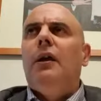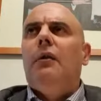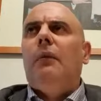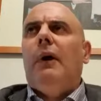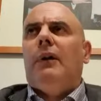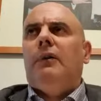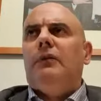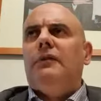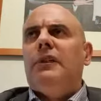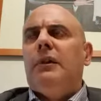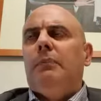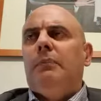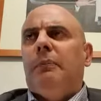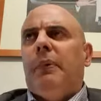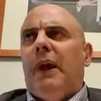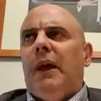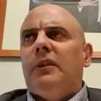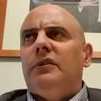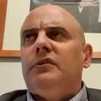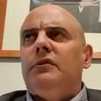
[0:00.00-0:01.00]
quando si è
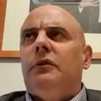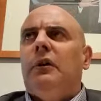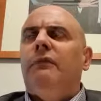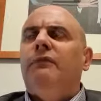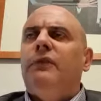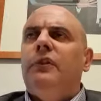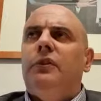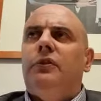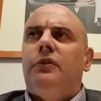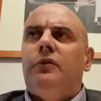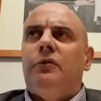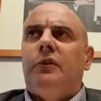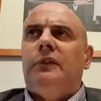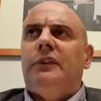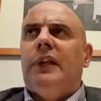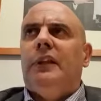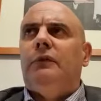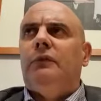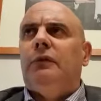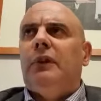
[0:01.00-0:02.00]
perso ha vinto
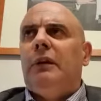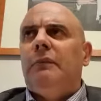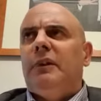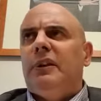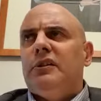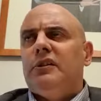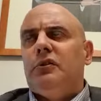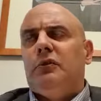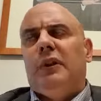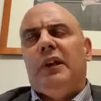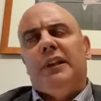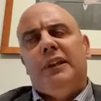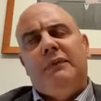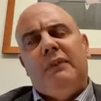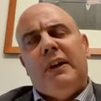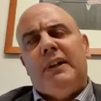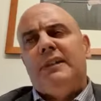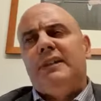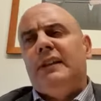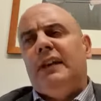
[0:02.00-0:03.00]
soltanto una persona
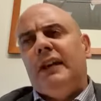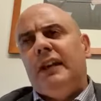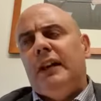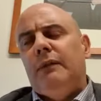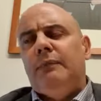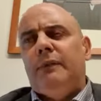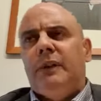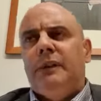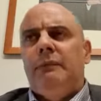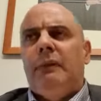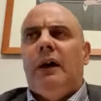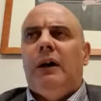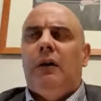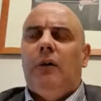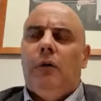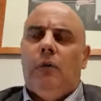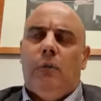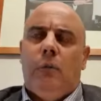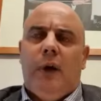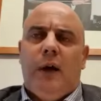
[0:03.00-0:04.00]
diversa dalla prima
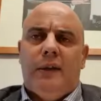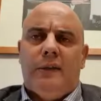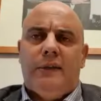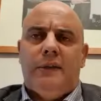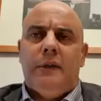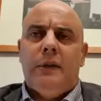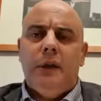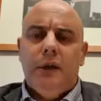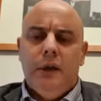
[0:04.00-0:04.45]
o quasi.